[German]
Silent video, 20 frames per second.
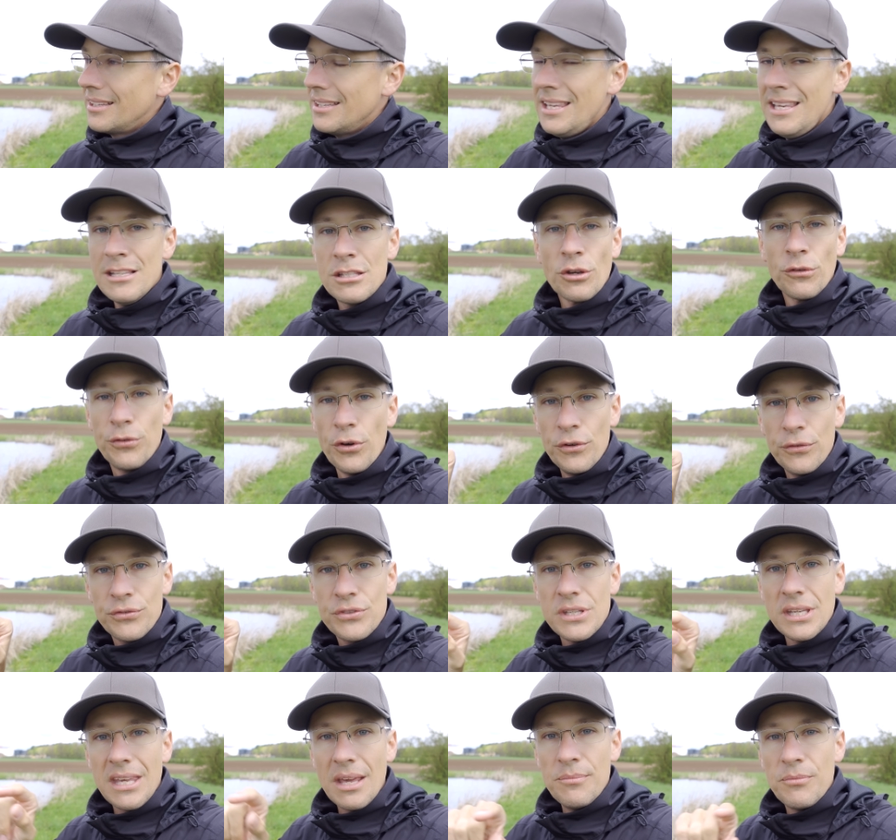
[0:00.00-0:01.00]
ISO
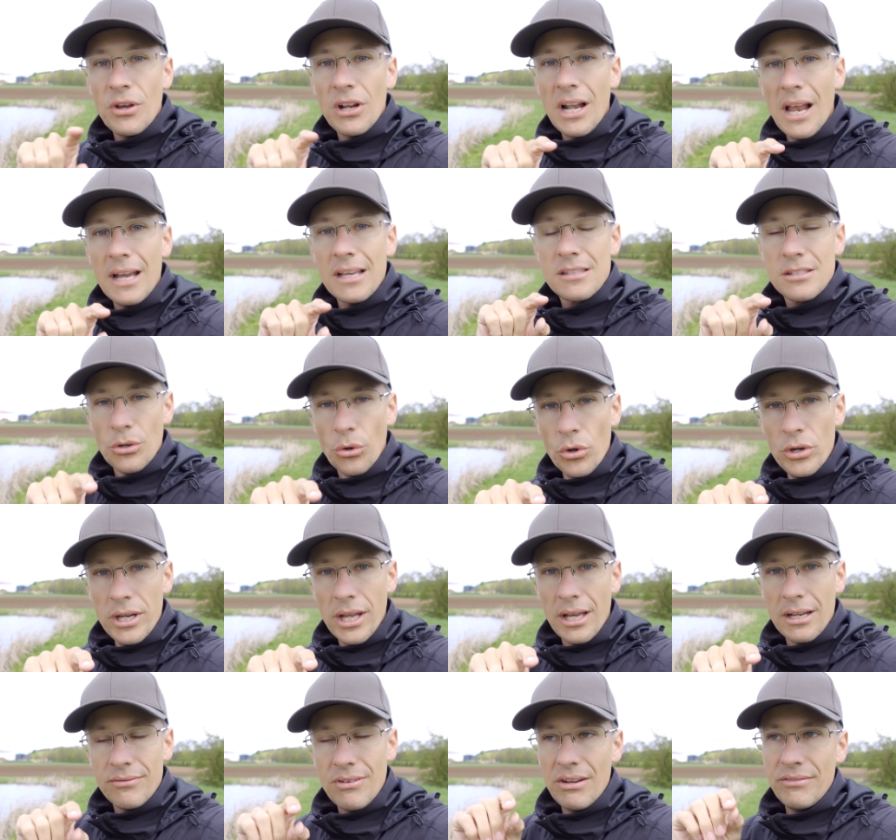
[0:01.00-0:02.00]
50 im Vergleich zu
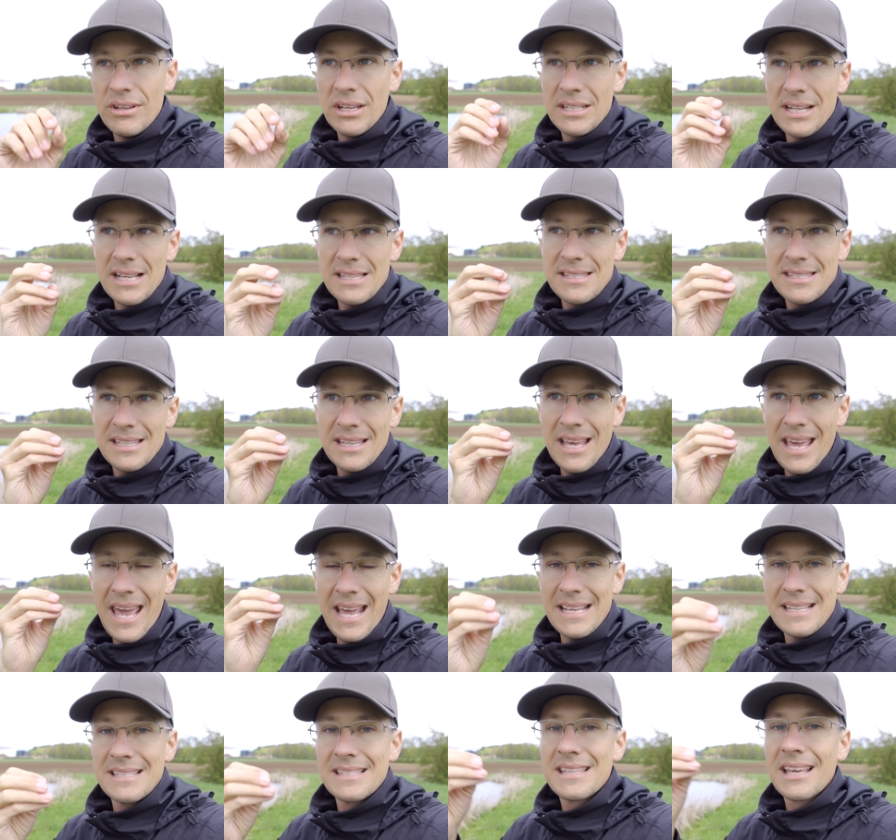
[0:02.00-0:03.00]
100, wenn wir das
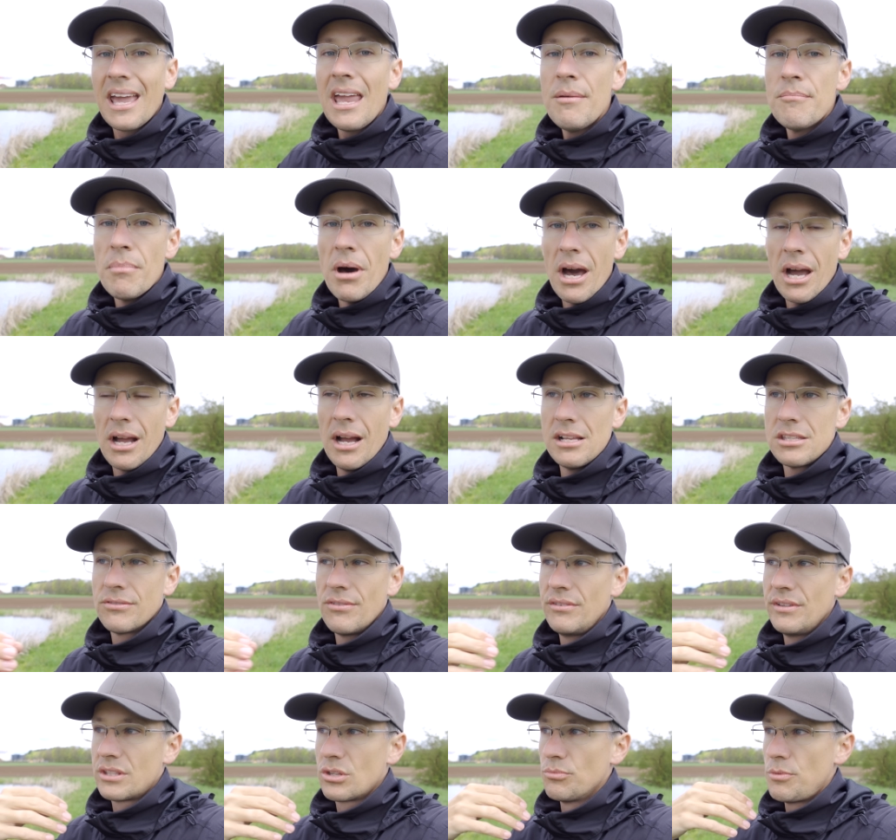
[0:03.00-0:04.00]
extrem machen, also
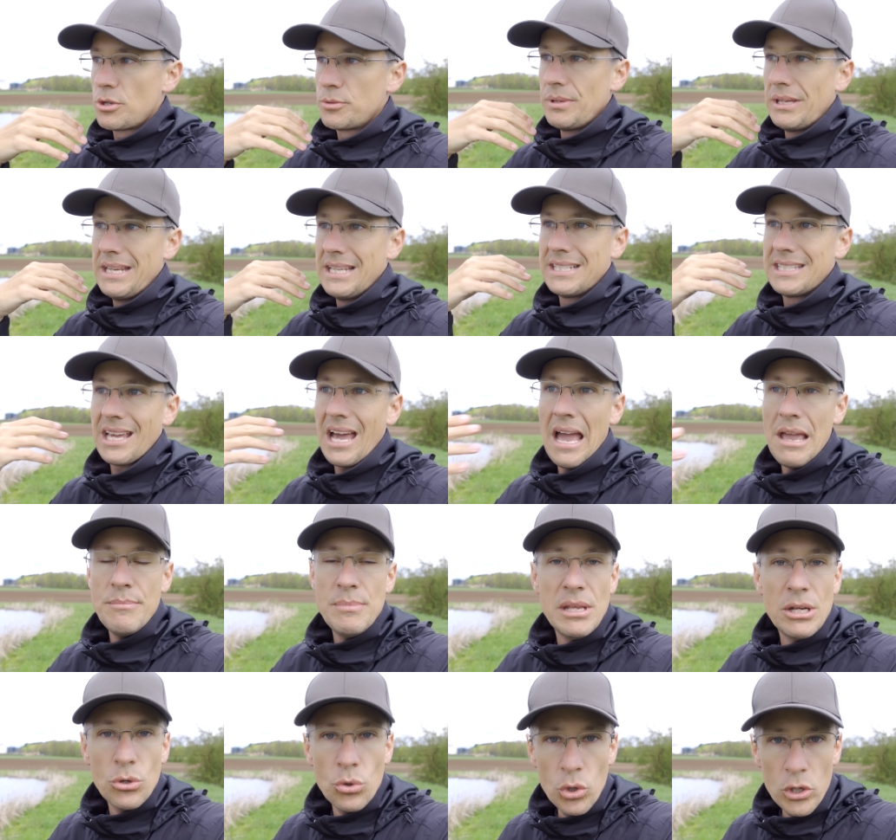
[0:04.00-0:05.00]
wenn wir zum Beispiel eine
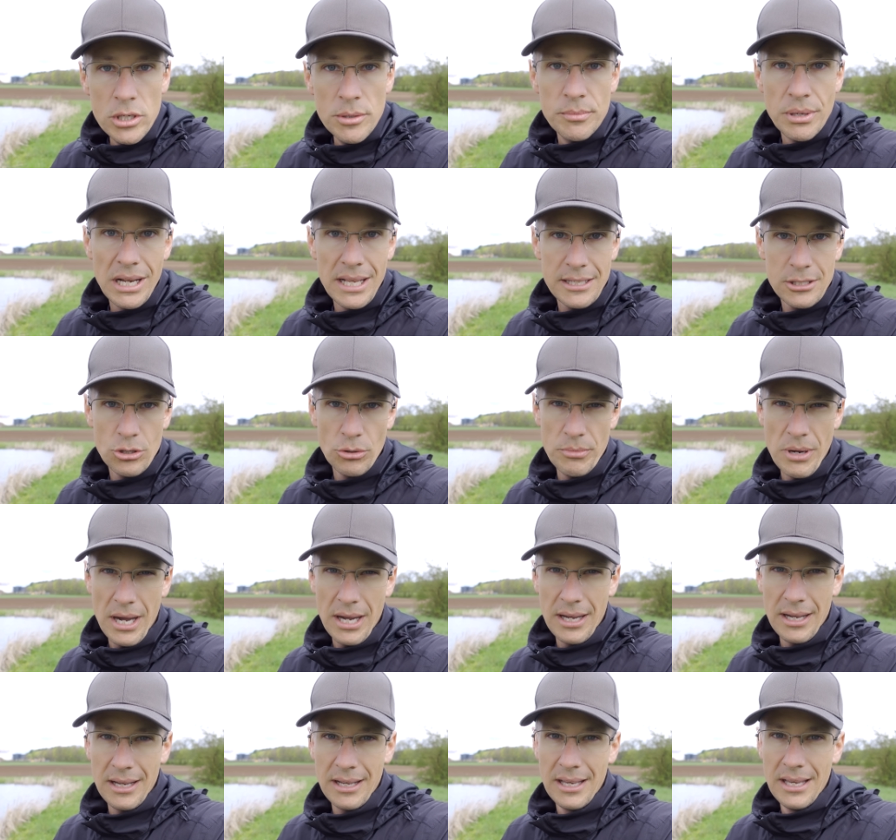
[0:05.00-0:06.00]
3-Minuten-Belichtung
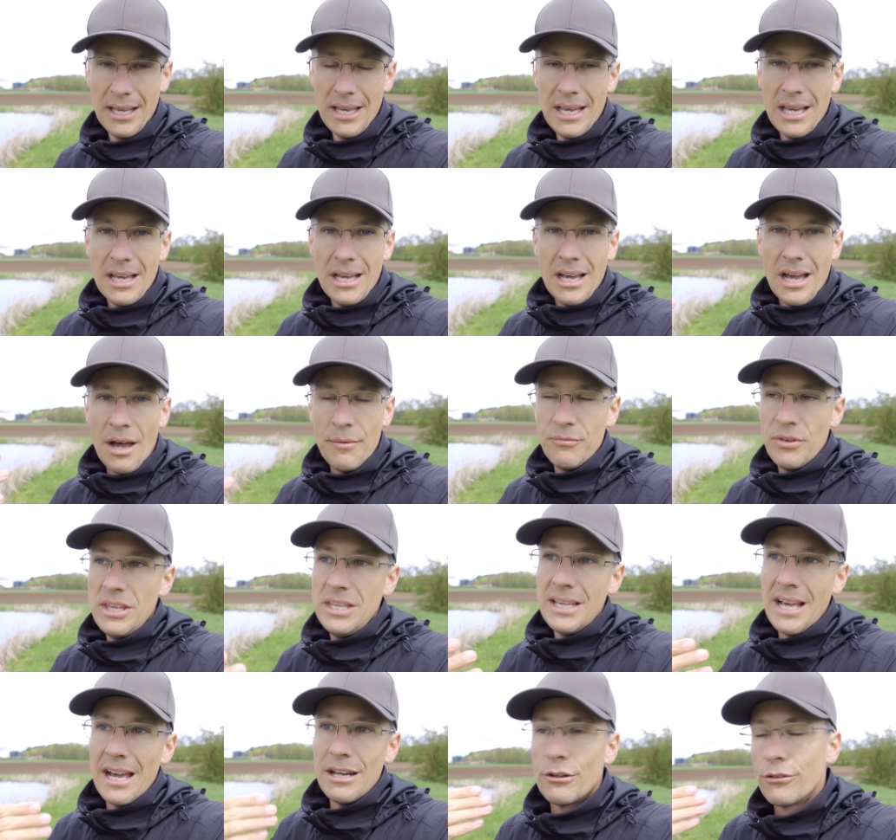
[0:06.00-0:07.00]
machen, haben wir
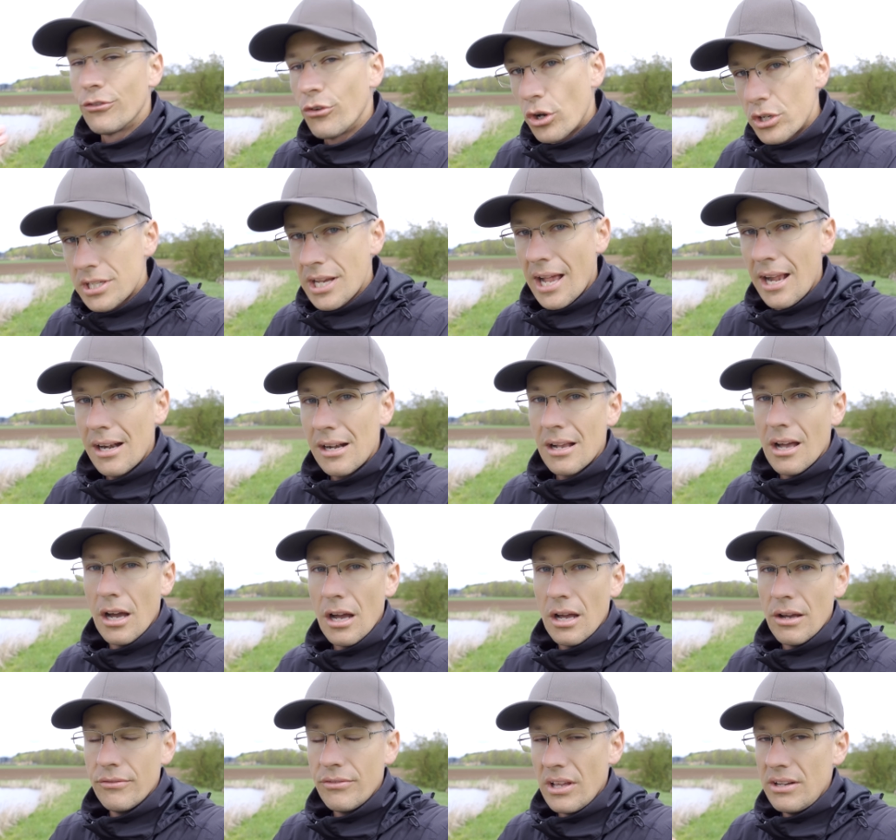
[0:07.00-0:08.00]
hier einen Vorteil,
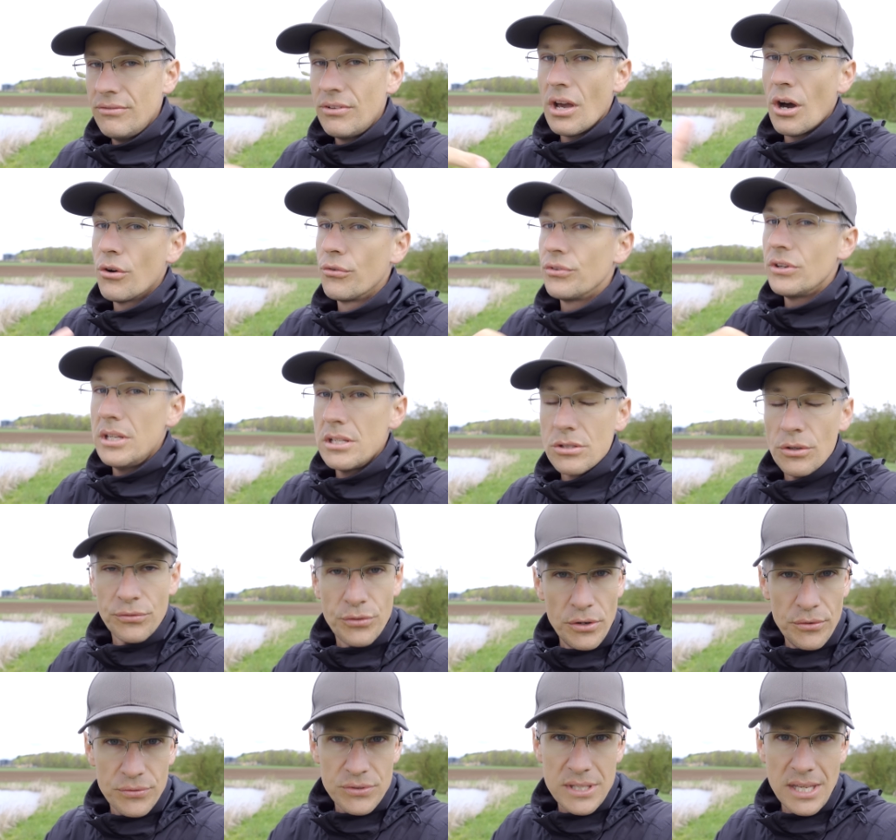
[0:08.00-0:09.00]
wenn wir auf ISO
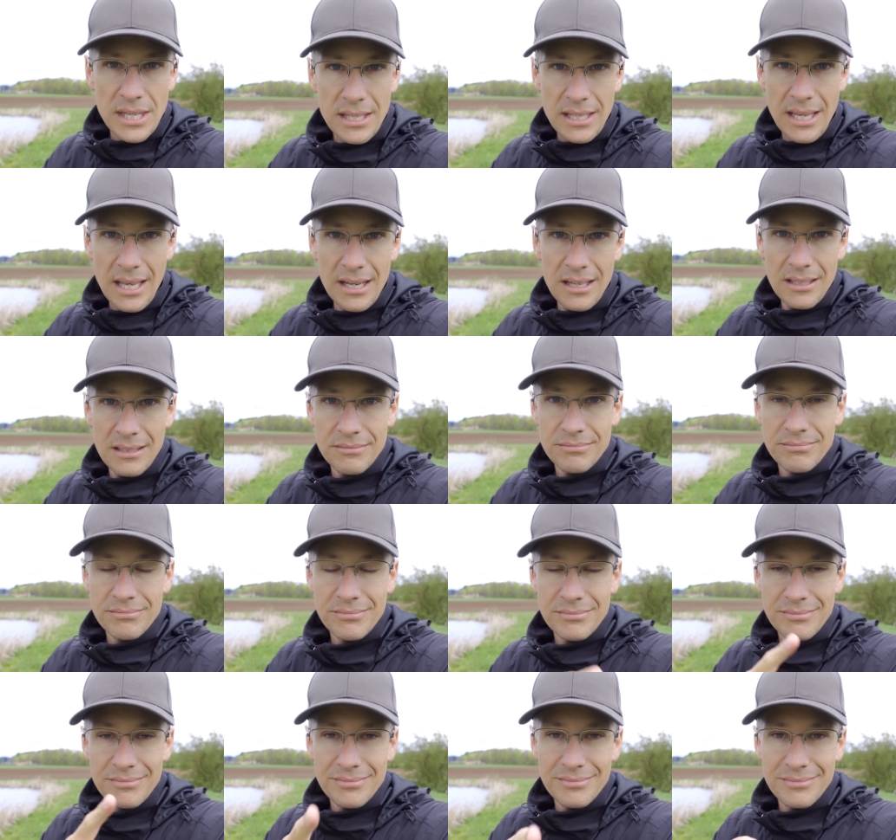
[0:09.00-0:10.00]
50 gehen.
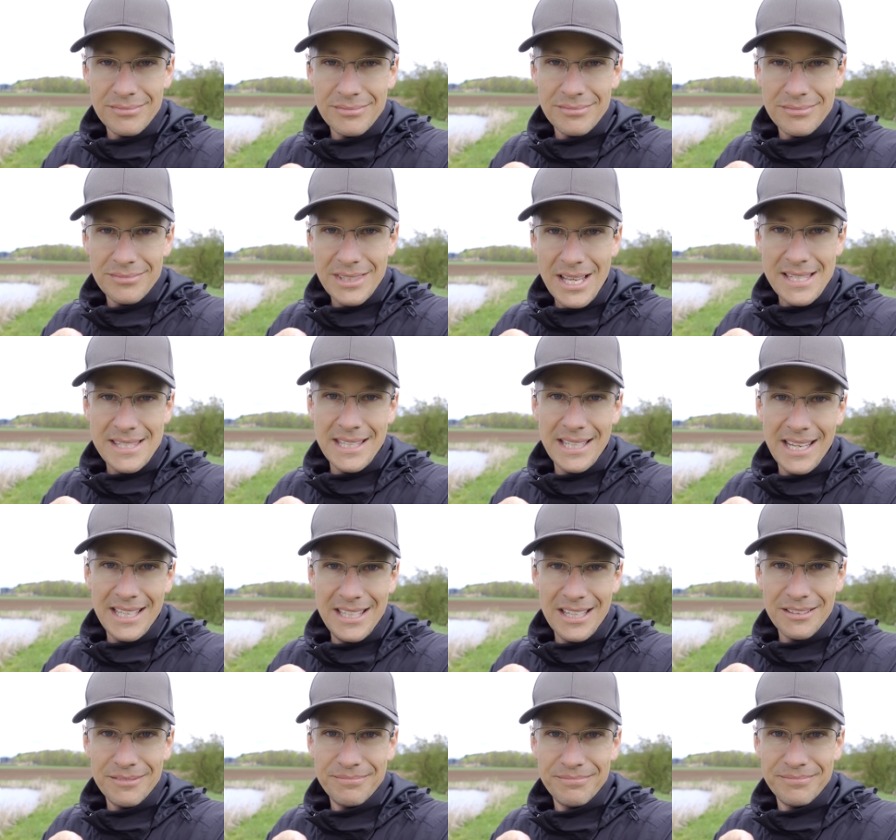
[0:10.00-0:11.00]
Das seht ihr
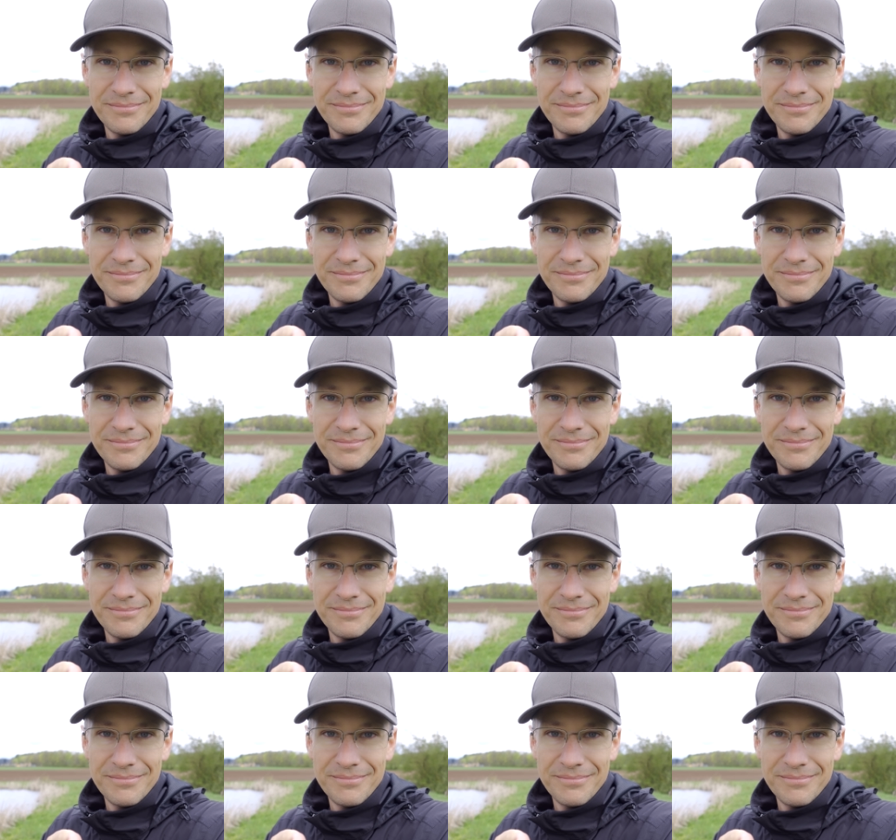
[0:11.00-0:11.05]
hier.